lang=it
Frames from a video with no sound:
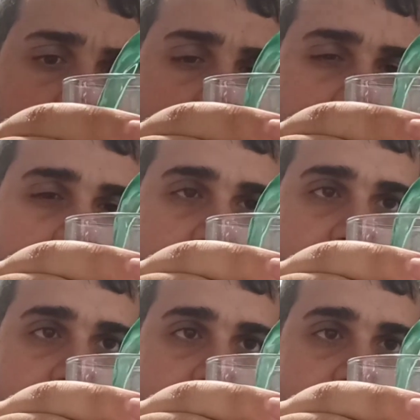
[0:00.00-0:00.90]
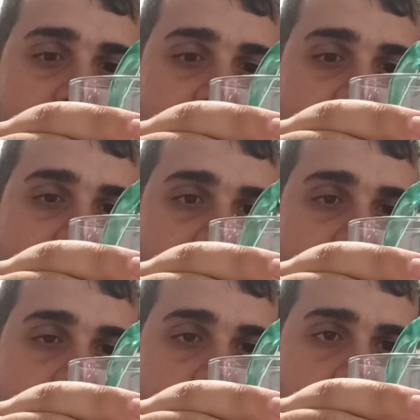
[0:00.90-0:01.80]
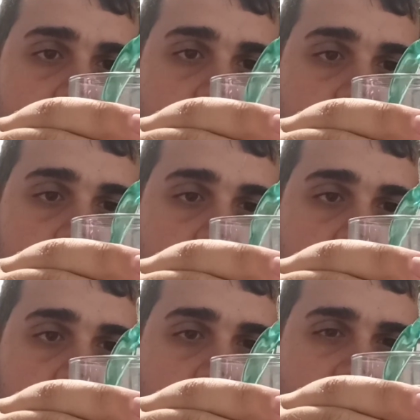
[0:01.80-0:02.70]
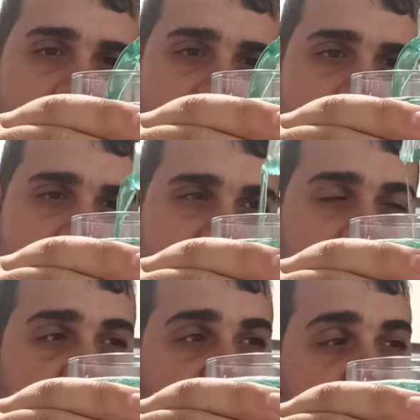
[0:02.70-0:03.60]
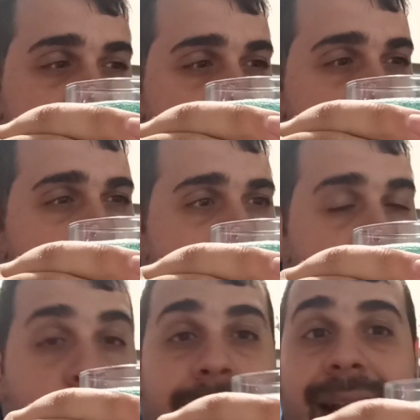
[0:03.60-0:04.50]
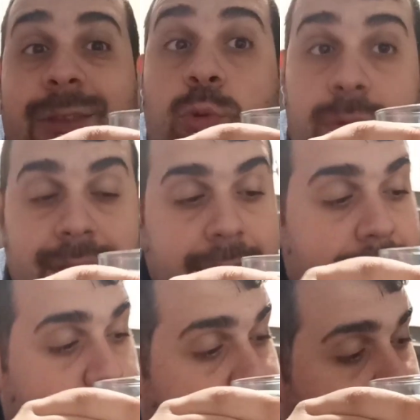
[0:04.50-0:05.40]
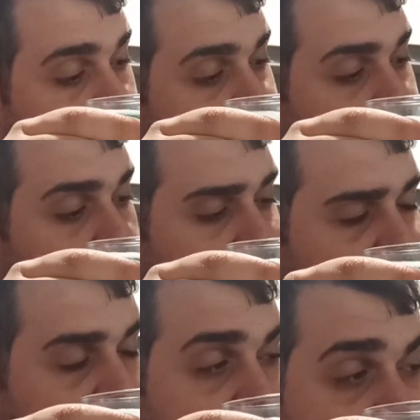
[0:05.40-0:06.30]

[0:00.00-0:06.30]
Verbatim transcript: ok si sta andando a versare e se non 320 ml devo berla tutta chiaramente perché non è di